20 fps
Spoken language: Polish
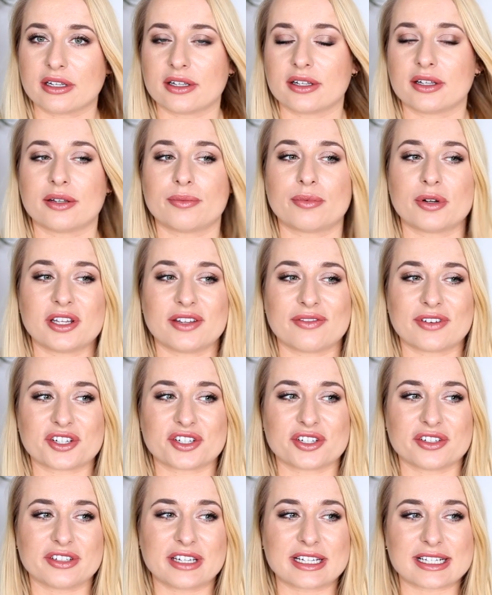e,
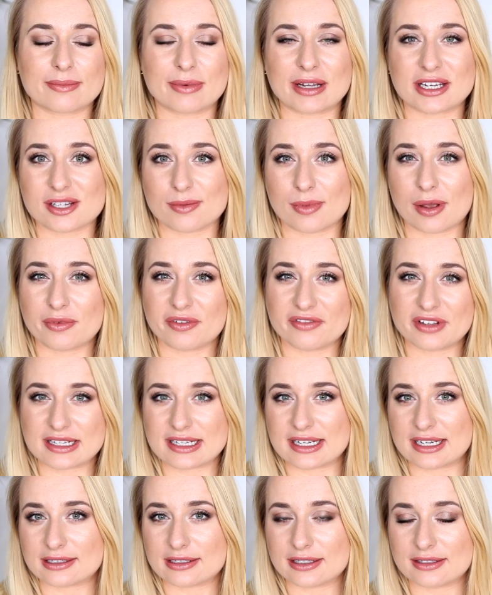ponieważ nie za bardzo mamy
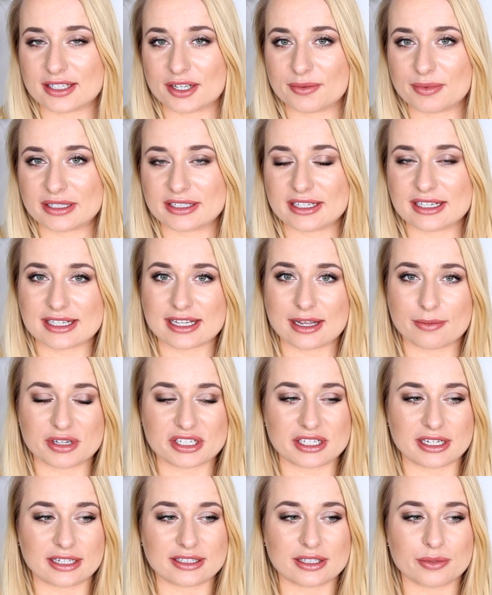wiedzy na ten temat, nie
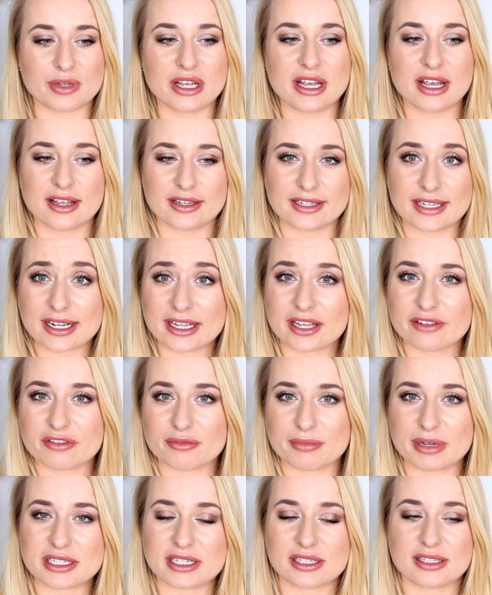znamy się na tym, jakie
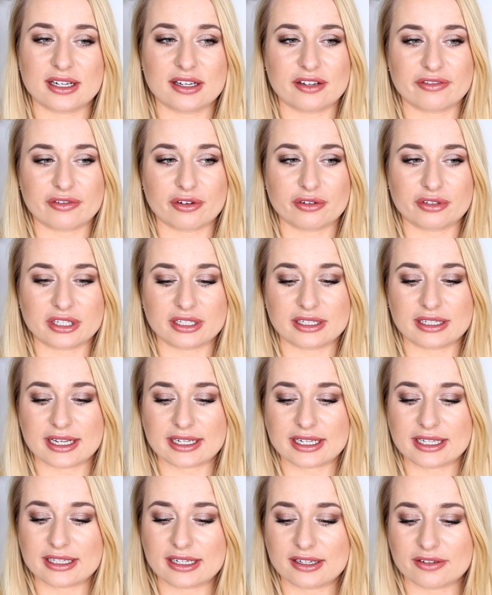Wy macie telefony, na
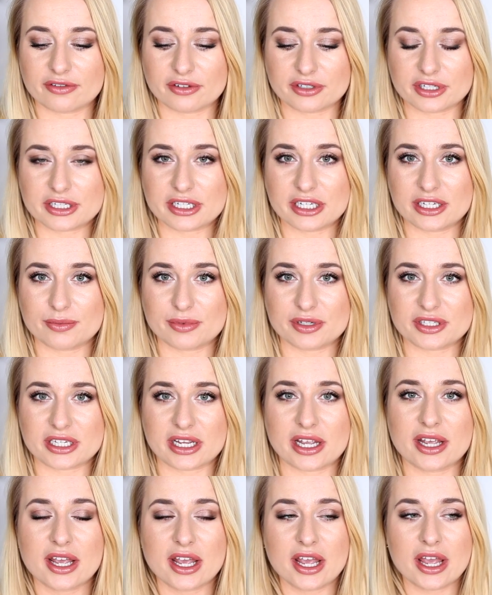jakie telefony
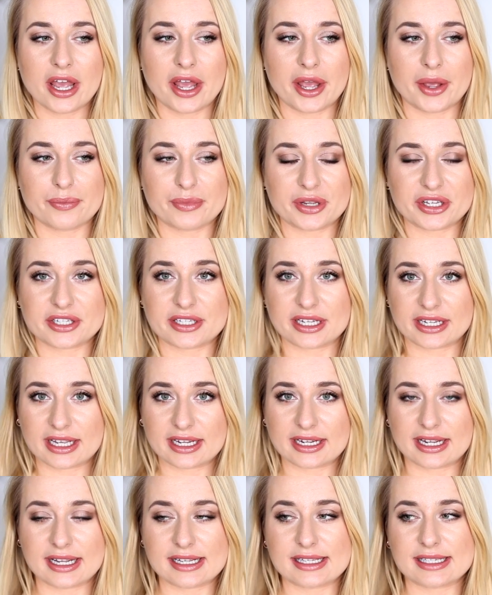chcielibyście e, mieć
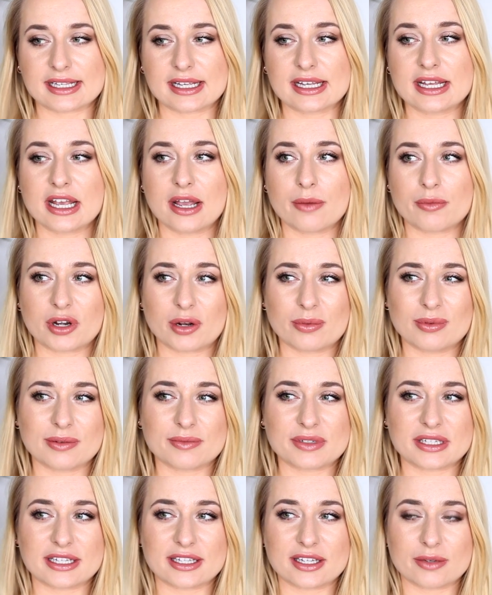takie case'y.
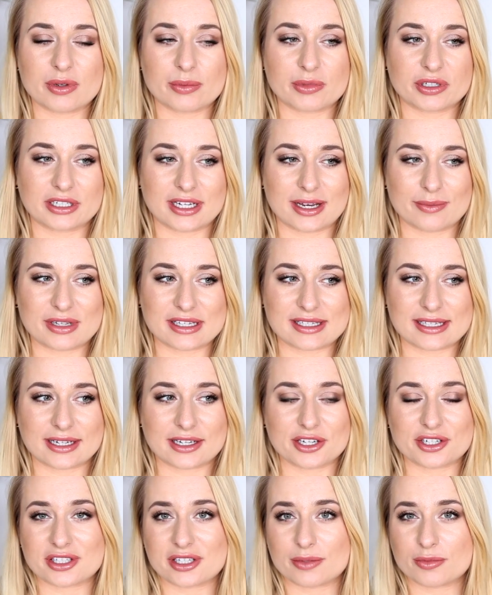Problem z innymi modelami jest
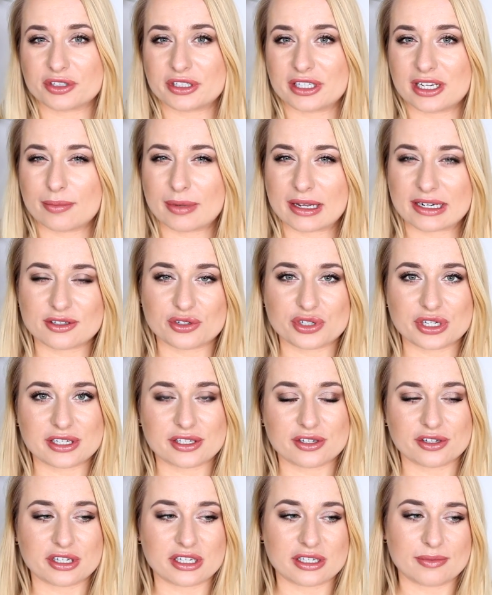taki, że te modele bardzo
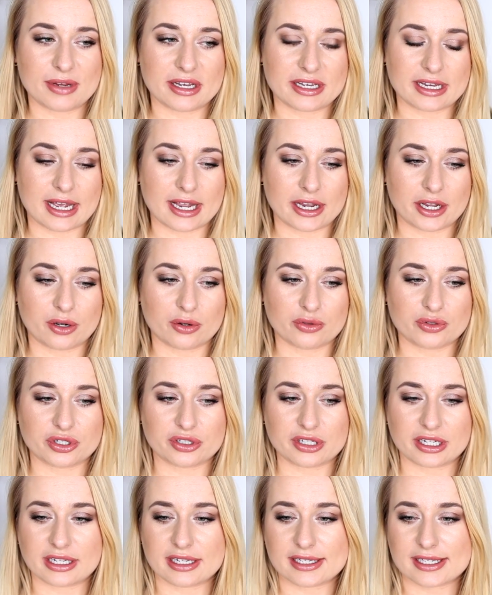często się zmieniają,
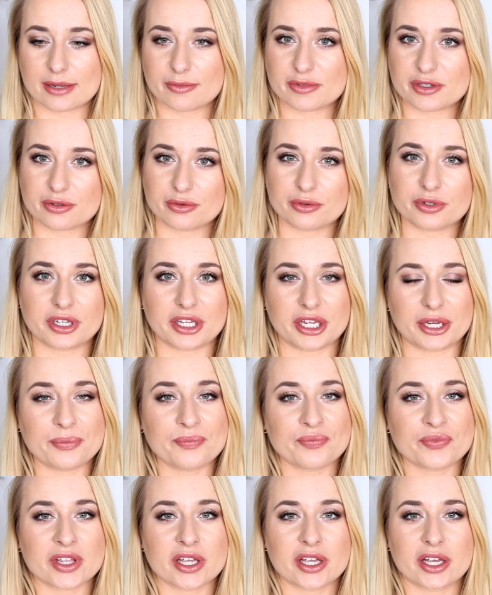czy to jakieś
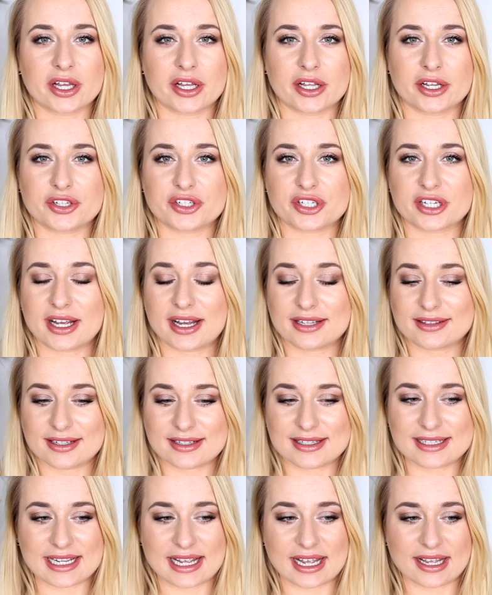Samsungi, e, czy
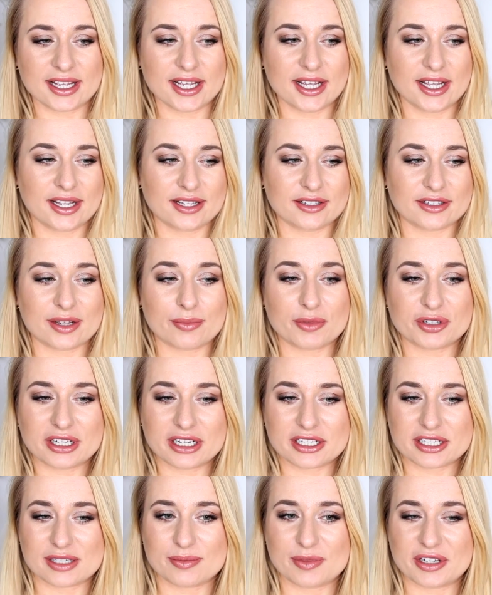HTC. Te
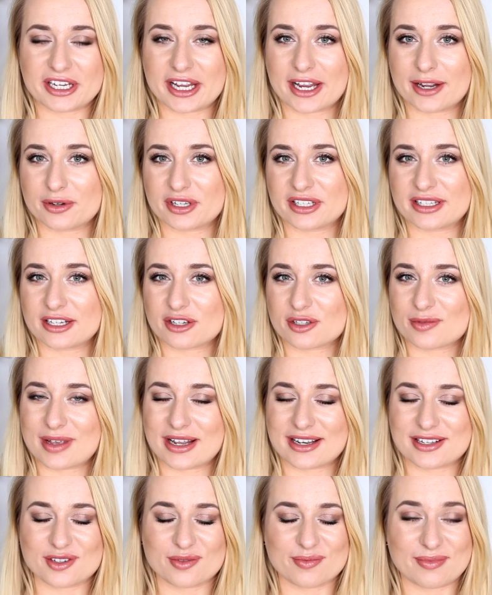modele się zmieniają i te
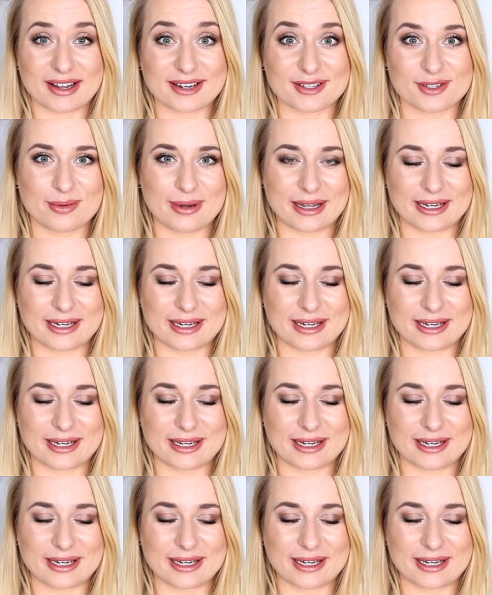rozmiary są bardzo,